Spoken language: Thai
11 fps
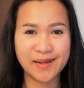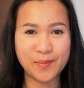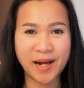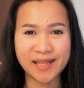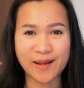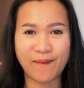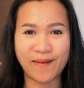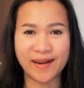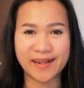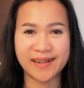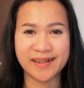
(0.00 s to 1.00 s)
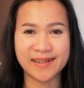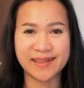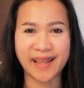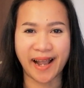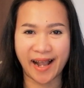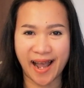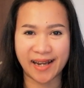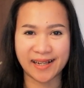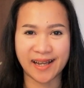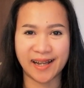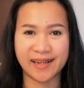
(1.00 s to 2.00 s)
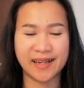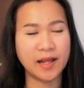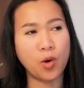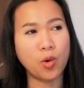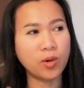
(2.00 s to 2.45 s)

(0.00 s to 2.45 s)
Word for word: เมื่อตอนแต่งงานกัน เดี๋ยว